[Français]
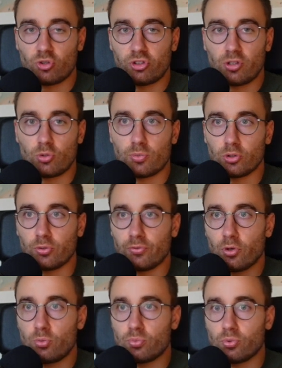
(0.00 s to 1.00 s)
d'enchère de
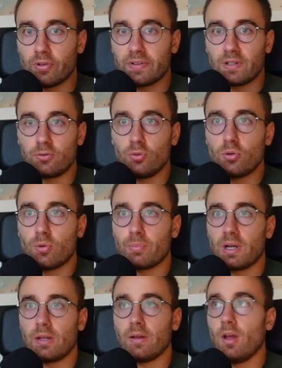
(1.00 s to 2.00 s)
portefeuille pour ces deux
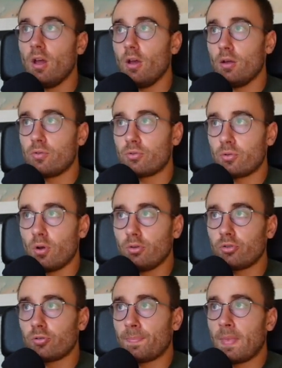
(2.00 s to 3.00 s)
campagnes
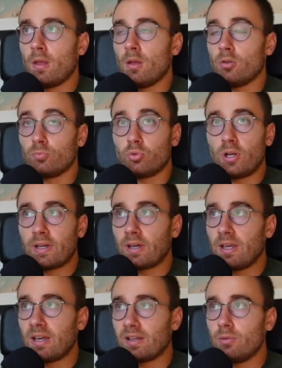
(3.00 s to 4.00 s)
search. Pour la
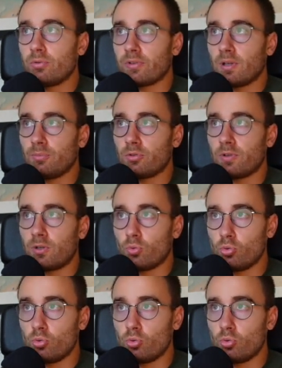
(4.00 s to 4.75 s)
créer, il n'y a rien de plus simple, tu vas dans